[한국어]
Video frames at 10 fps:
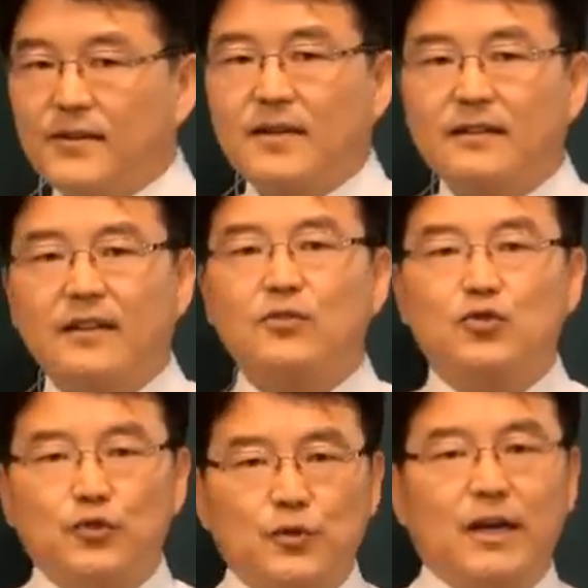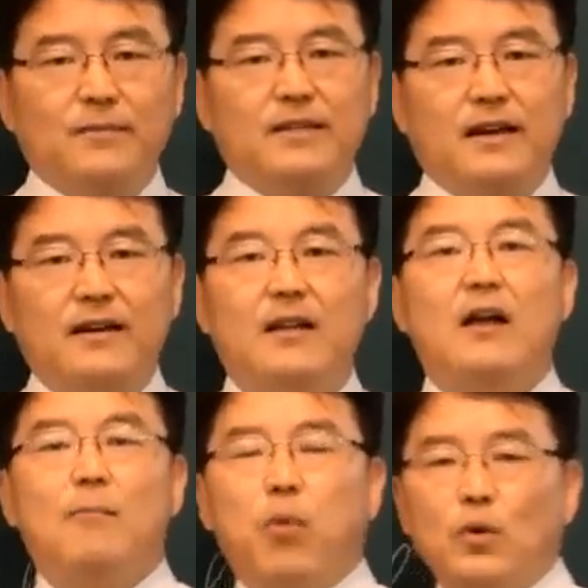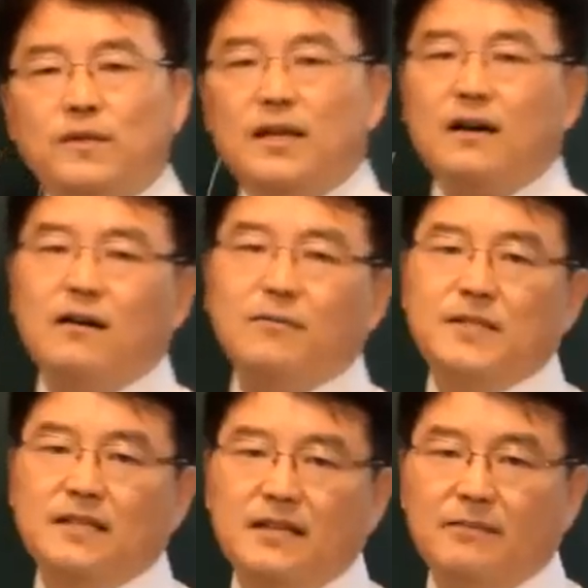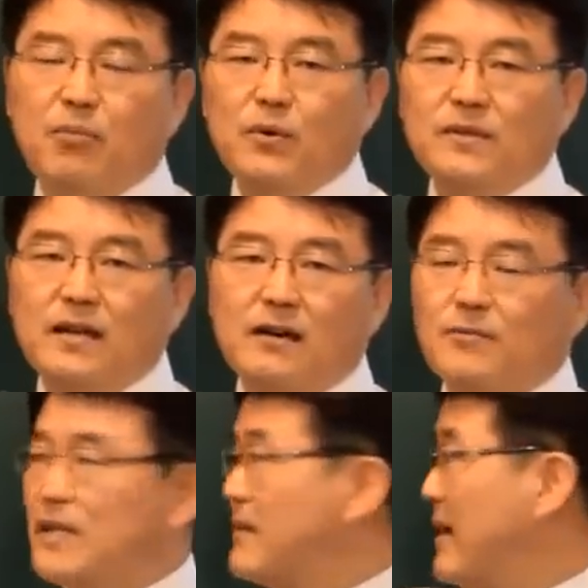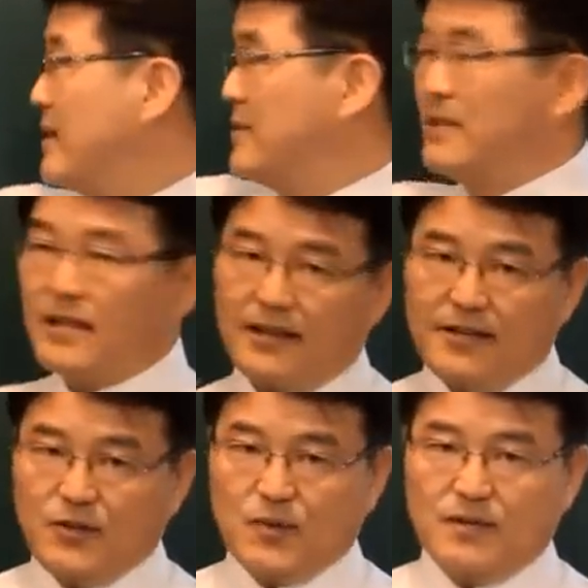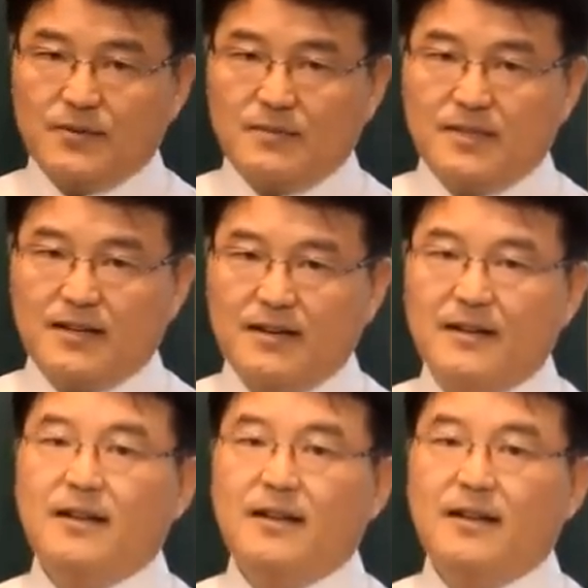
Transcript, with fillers: 그런데 중요합니다. 본사가 없이 본사가 없이 대리점은 생길 수가 없습니다.